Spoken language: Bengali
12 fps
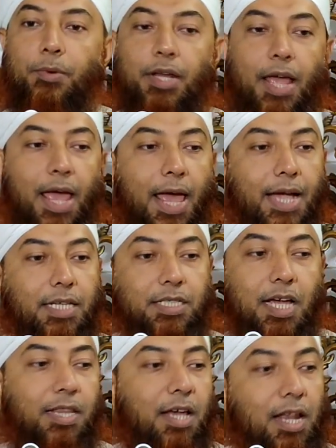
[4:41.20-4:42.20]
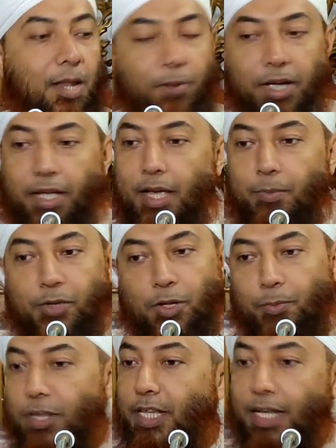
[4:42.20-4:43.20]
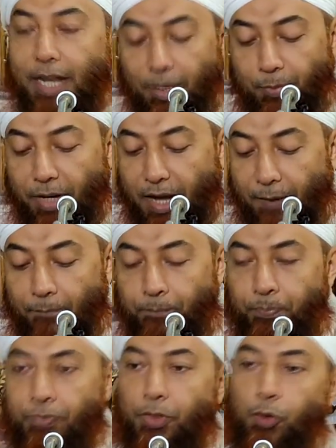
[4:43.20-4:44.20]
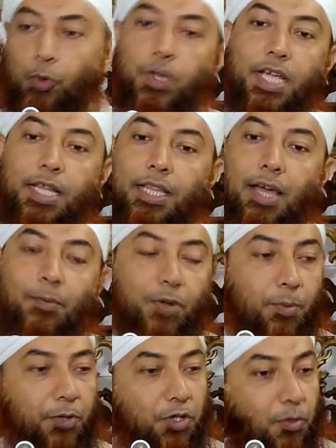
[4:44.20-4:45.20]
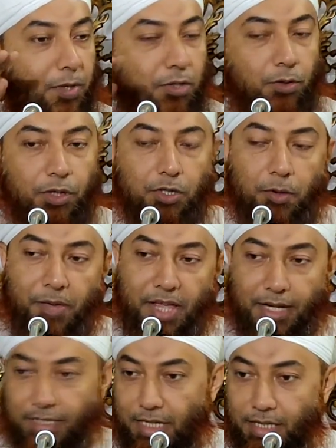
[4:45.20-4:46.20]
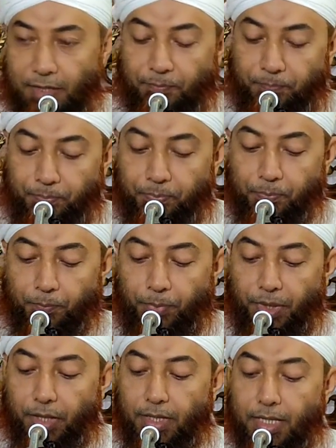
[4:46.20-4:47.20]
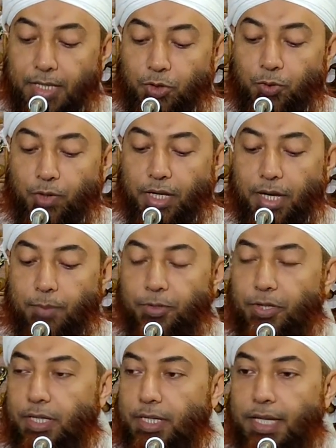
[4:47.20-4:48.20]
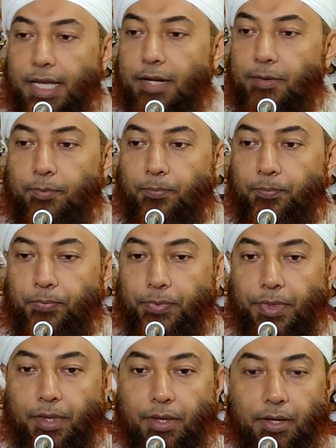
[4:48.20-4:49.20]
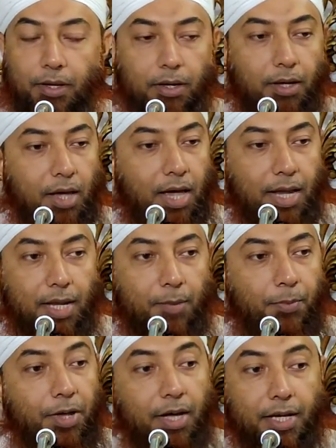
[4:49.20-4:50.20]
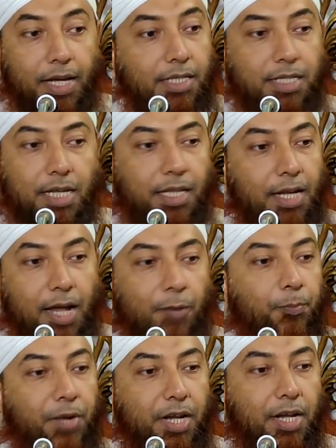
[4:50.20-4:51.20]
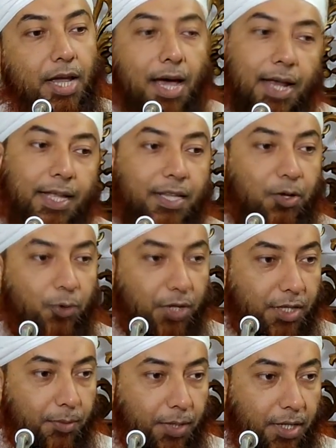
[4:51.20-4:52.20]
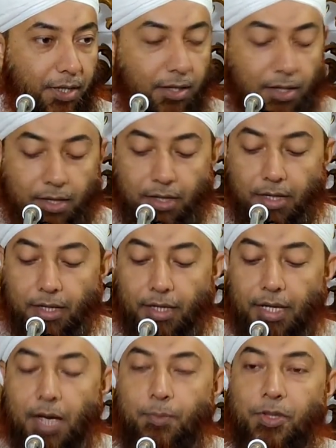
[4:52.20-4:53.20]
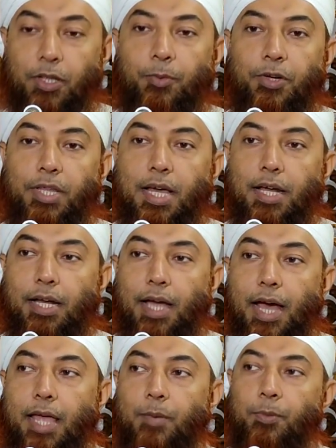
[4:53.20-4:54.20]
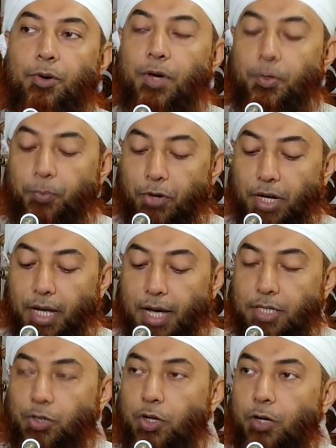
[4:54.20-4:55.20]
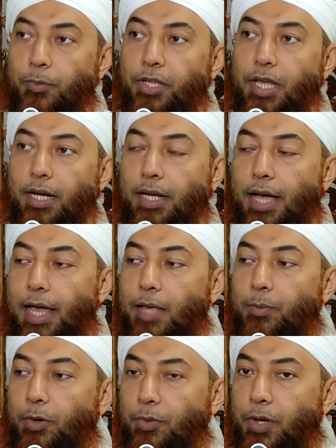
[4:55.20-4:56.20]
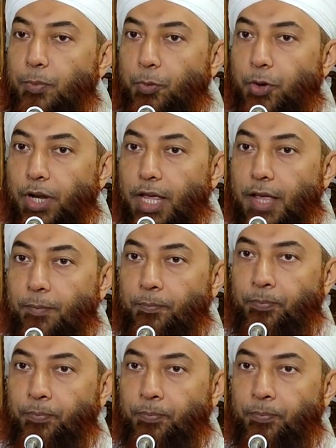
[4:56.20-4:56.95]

নেবেন একসাথে আল্লাপাককে আমাদের মাদানে রাখবে না দুনিয়াতে আমরা বসবাস করি সবাই একসাথে কিন্তু কেয়ামতের দিন আল্লাপাক একসাথে রাখবেন না আলাদা করে দিবেন কেয়ামতের ময়দান কায়েম হওয়ার পরে হাসরের ময়দান কায়েম হওয়ার পরে